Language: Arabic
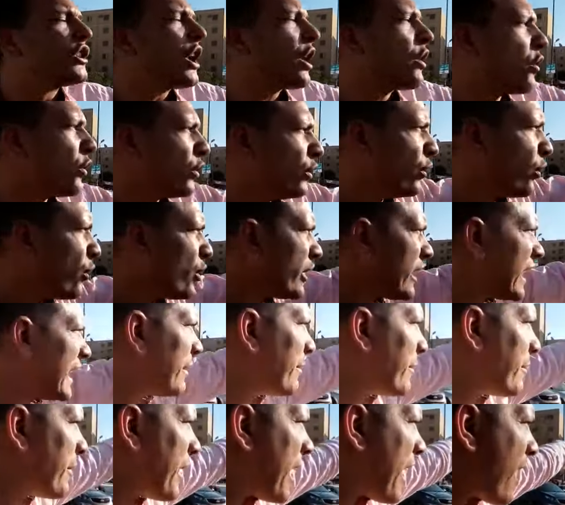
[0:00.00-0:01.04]
ده كله كده اللي
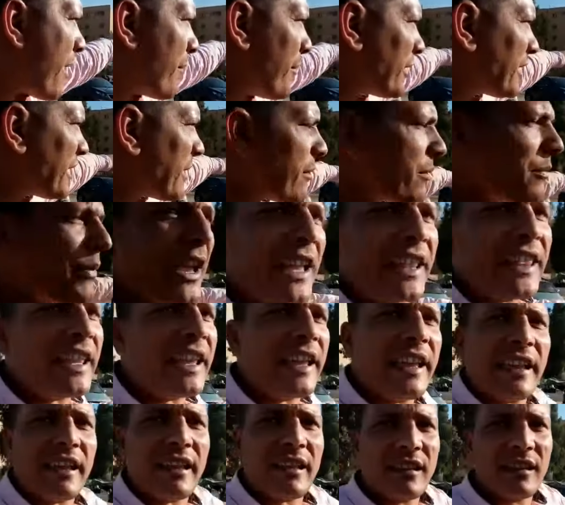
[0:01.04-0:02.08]
بيبيع عربيات ده بيبيع
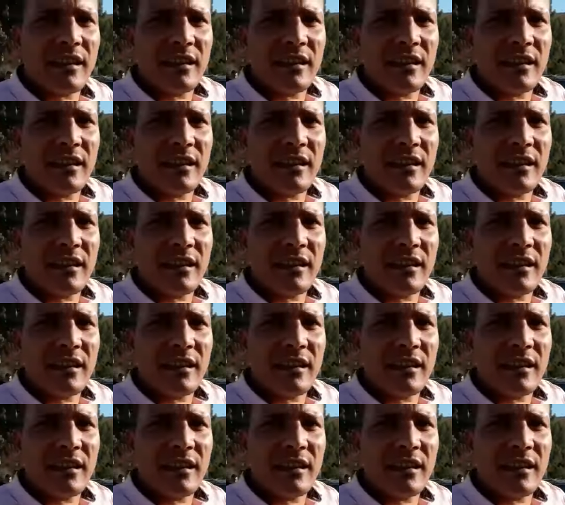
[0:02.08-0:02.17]
ليه؟